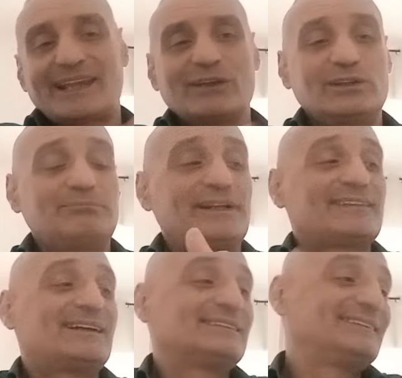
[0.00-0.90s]
È
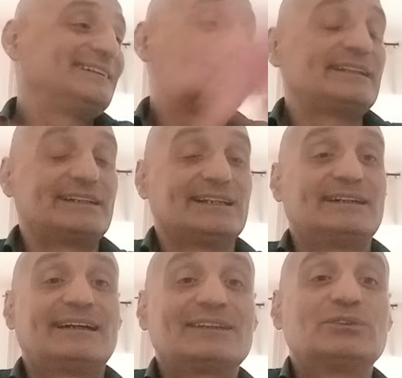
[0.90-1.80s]
un'impresa
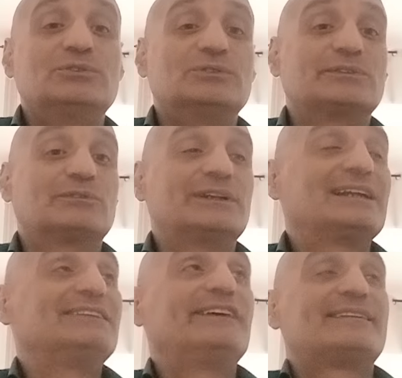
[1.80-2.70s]
titanica, tu
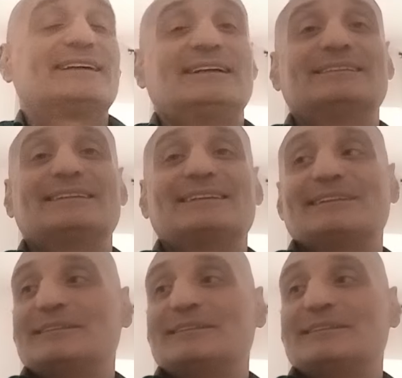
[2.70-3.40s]
quella difesa